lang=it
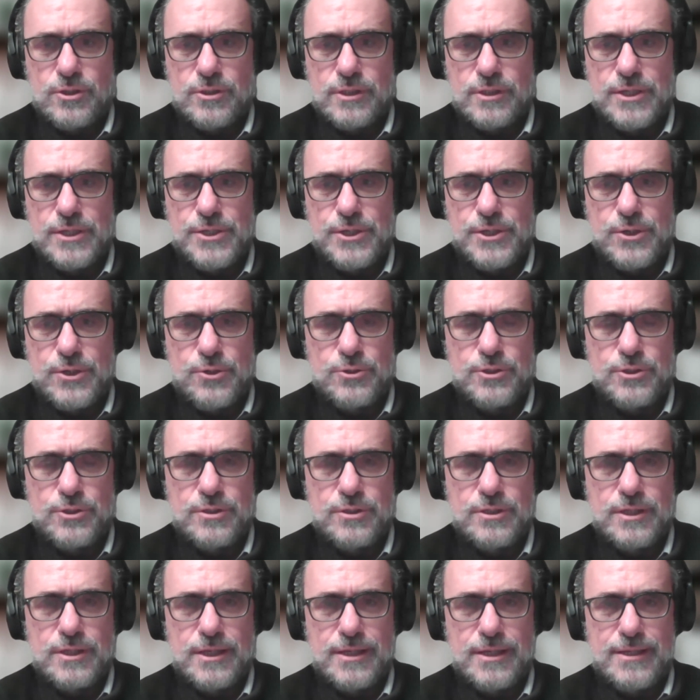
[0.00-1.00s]
nel giro
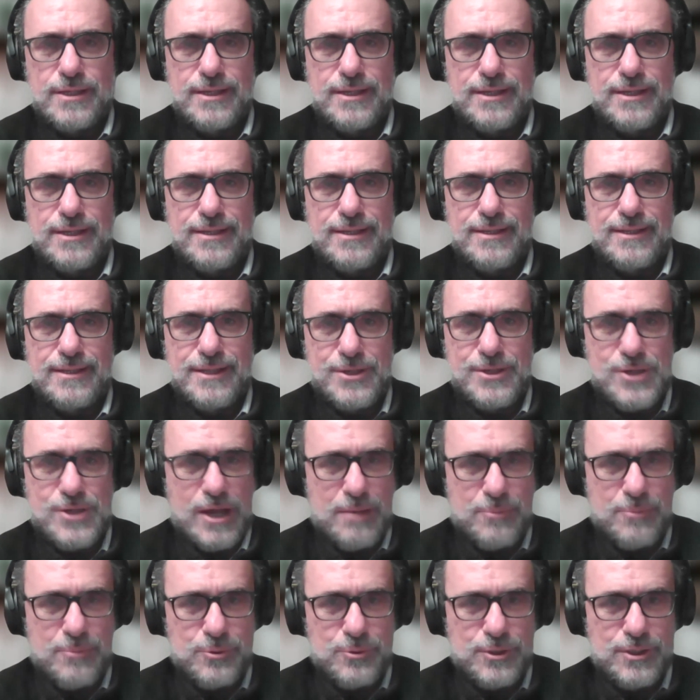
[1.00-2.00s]
di, di
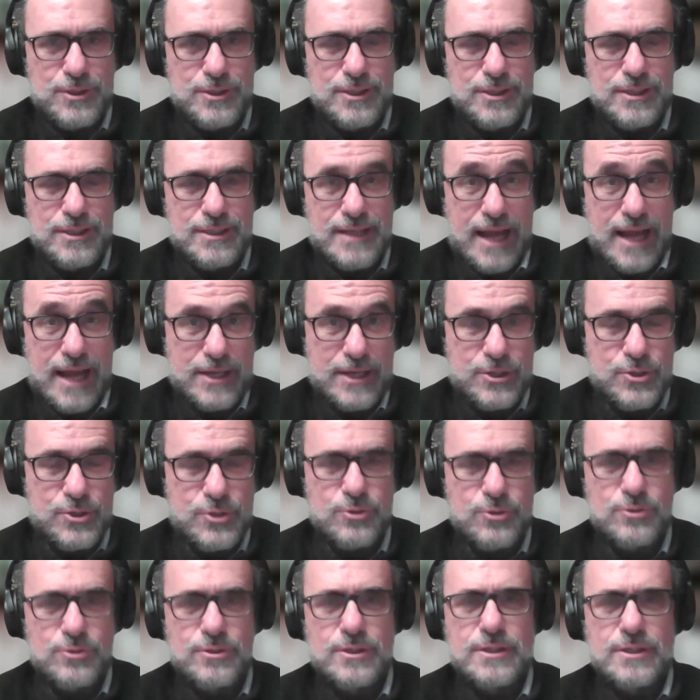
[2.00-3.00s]
diciamo, di, di
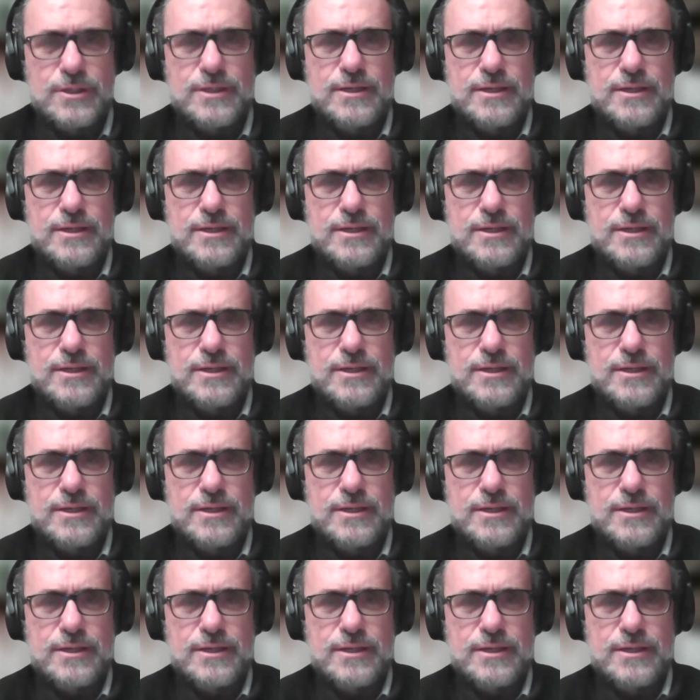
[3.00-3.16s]
traction,